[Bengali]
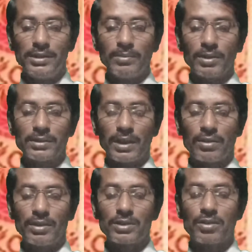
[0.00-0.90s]
জীবন
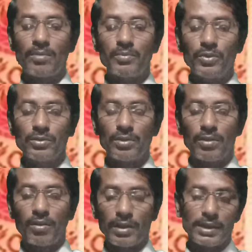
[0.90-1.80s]
ধারণে সম্পূর্ণ
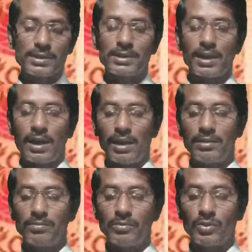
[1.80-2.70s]
অনাস্থা
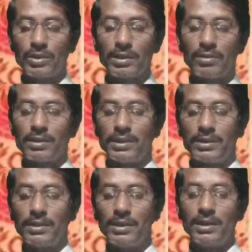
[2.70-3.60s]
মনে করে
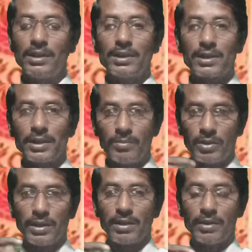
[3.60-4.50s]
সে
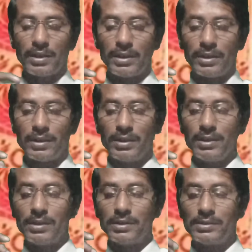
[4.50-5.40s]
মনে করে
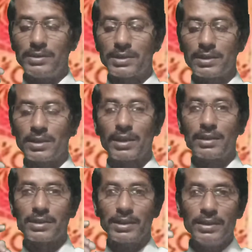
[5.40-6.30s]
যে তা
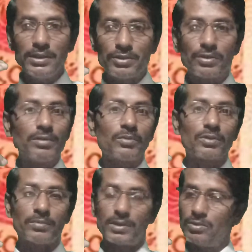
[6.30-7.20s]
সে নিশ্চয়ই
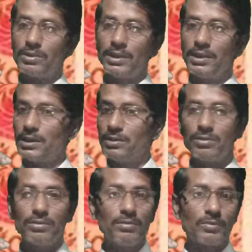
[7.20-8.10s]
মরবে রুগিনী
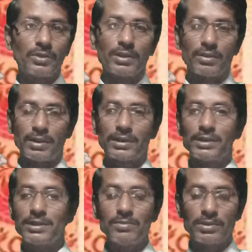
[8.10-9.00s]
কিন্তু মনে করে
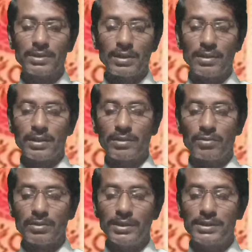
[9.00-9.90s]
তার জীবন ধারণের
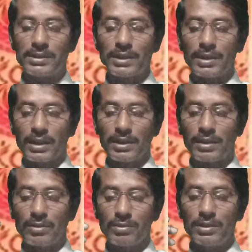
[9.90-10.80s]
কোনো ইচ্ছা থাকে
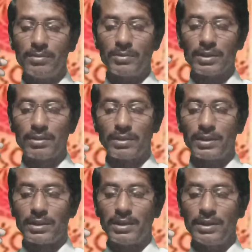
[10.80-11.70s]
না রুগিনী মনে করে